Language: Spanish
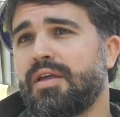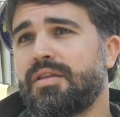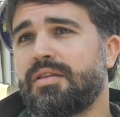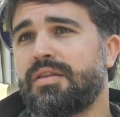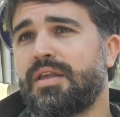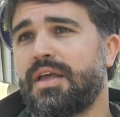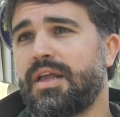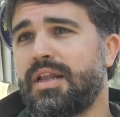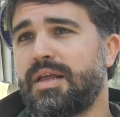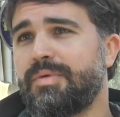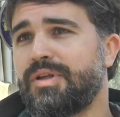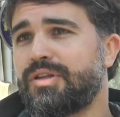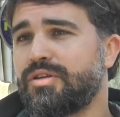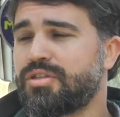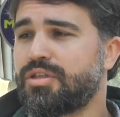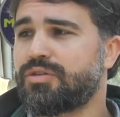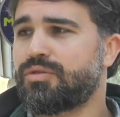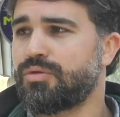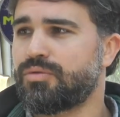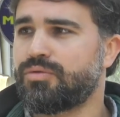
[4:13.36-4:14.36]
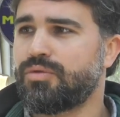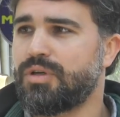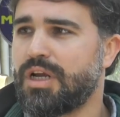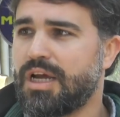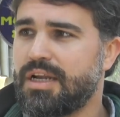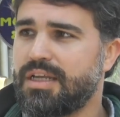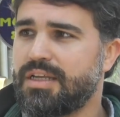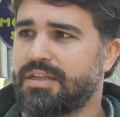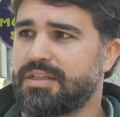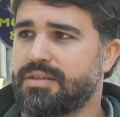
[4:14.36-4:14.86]
de elementos
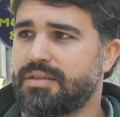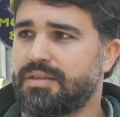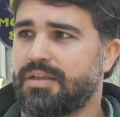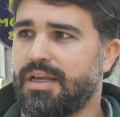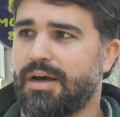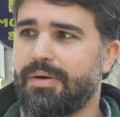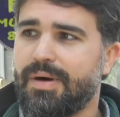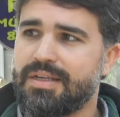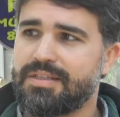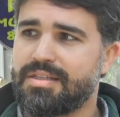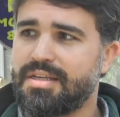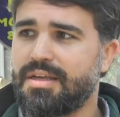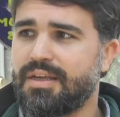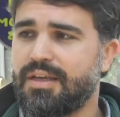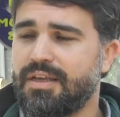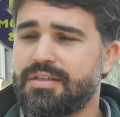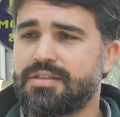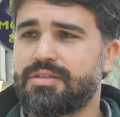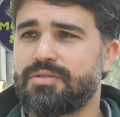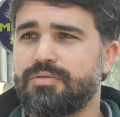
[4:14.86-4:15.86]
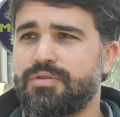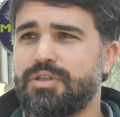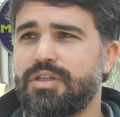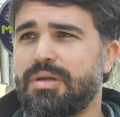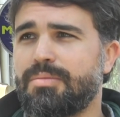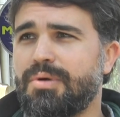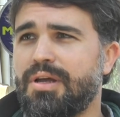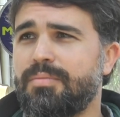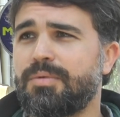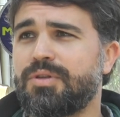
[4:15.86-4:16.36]
estructurales. La base es un
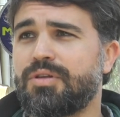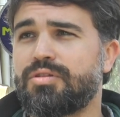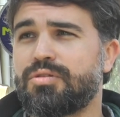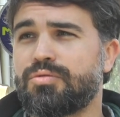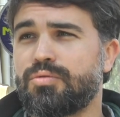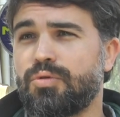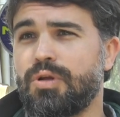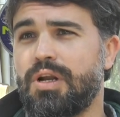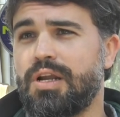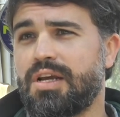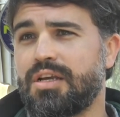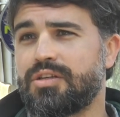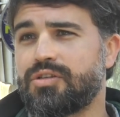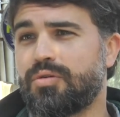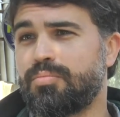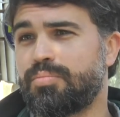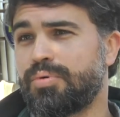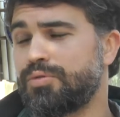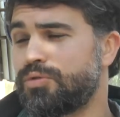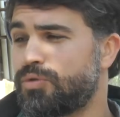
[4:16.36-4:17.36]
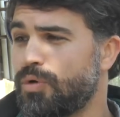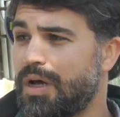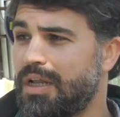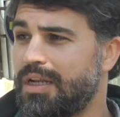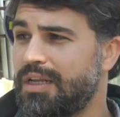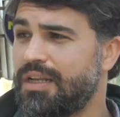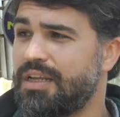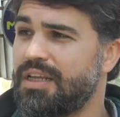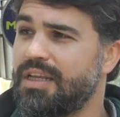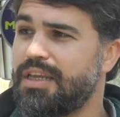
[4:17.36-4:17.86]
sistema de elementos estructurales que son
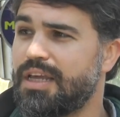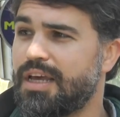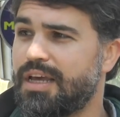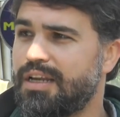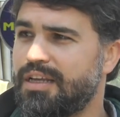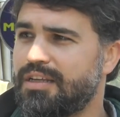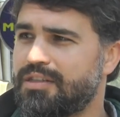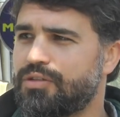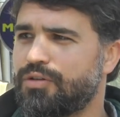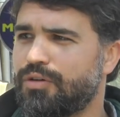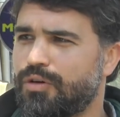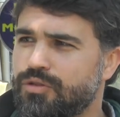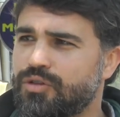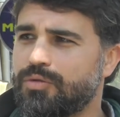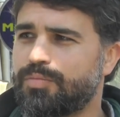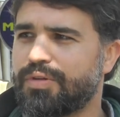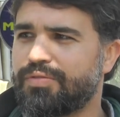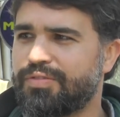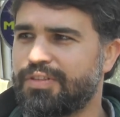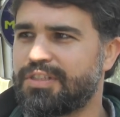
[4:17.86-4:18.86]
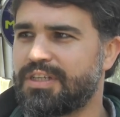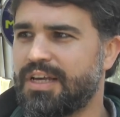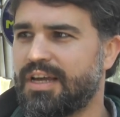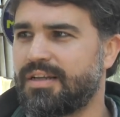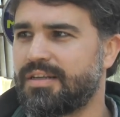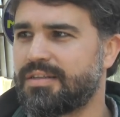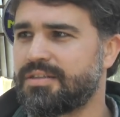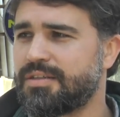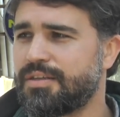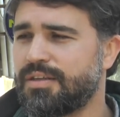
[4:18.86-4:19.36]
puntuales, lineales o
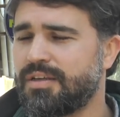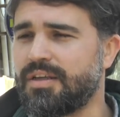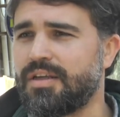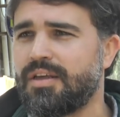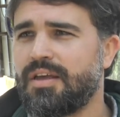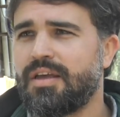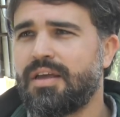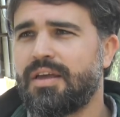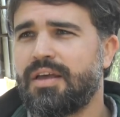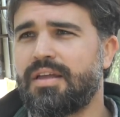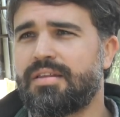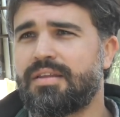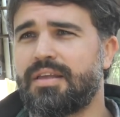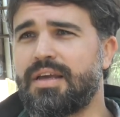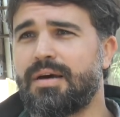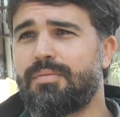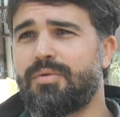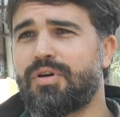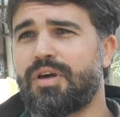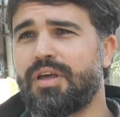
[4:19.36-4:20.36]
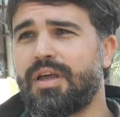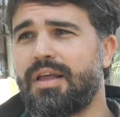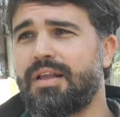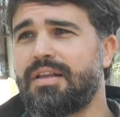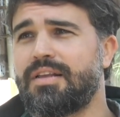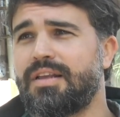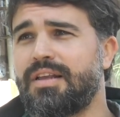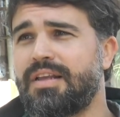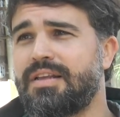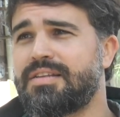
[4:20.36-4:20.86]
superficiales. Este, digamos que
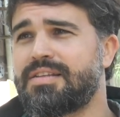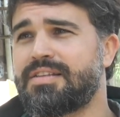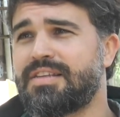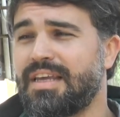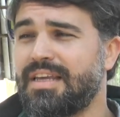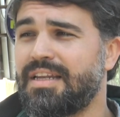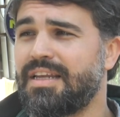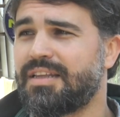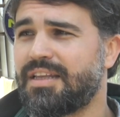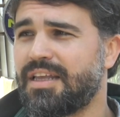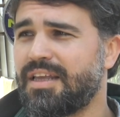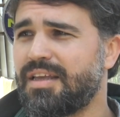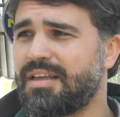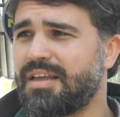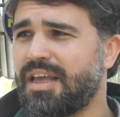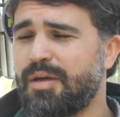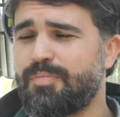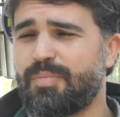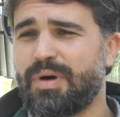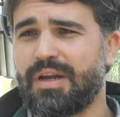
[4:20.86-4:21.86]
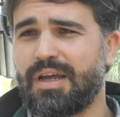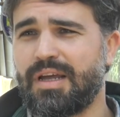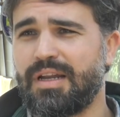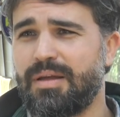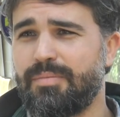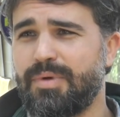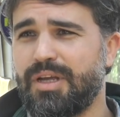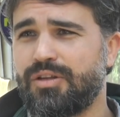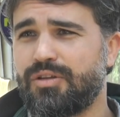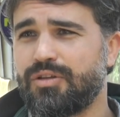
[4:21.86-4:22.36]
el, CLT es para
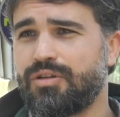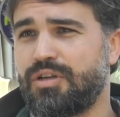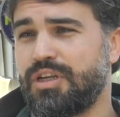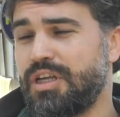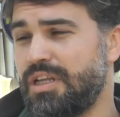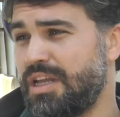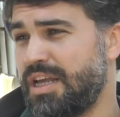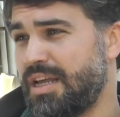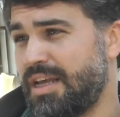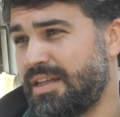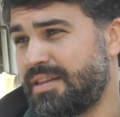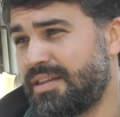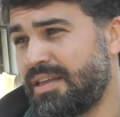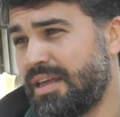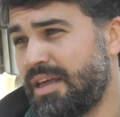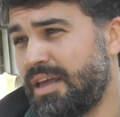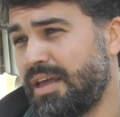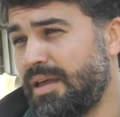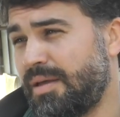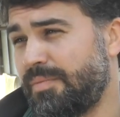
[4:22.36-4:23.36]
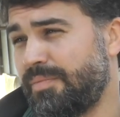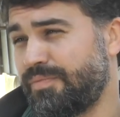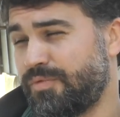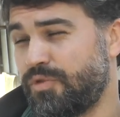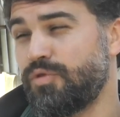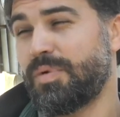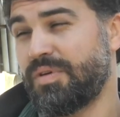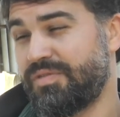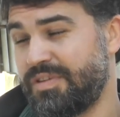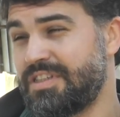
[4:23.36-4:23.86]
elementos este,
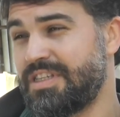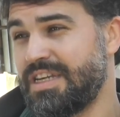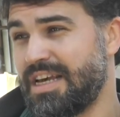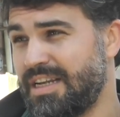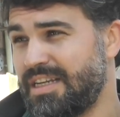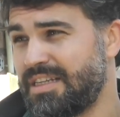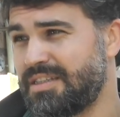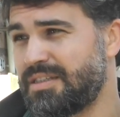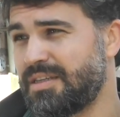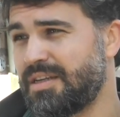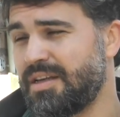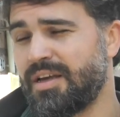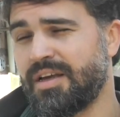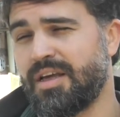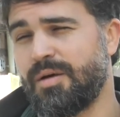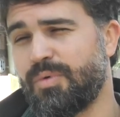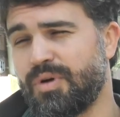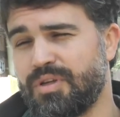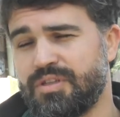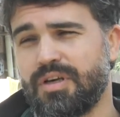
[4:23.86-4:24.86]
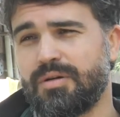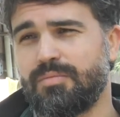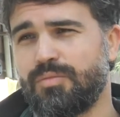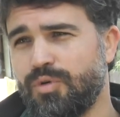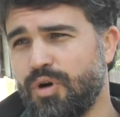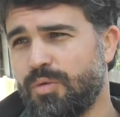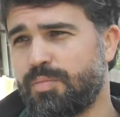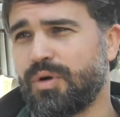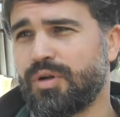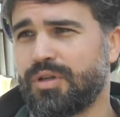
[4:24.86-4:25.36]
superficiales, que pueden ser
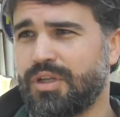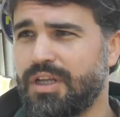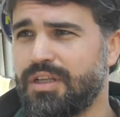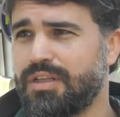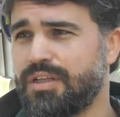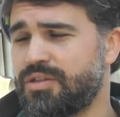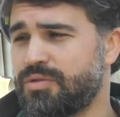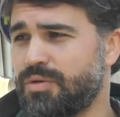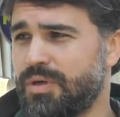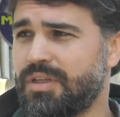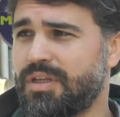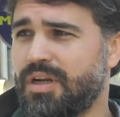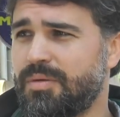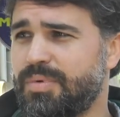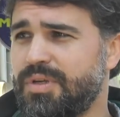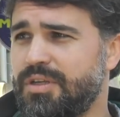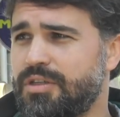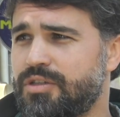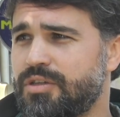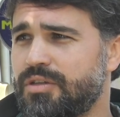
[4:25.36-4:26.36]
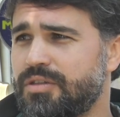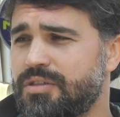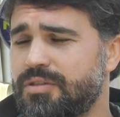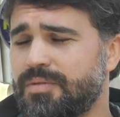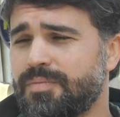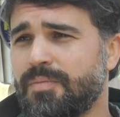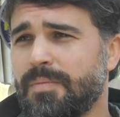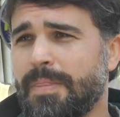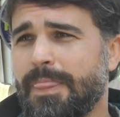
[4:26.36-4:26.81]
muros portantes o entrepisos,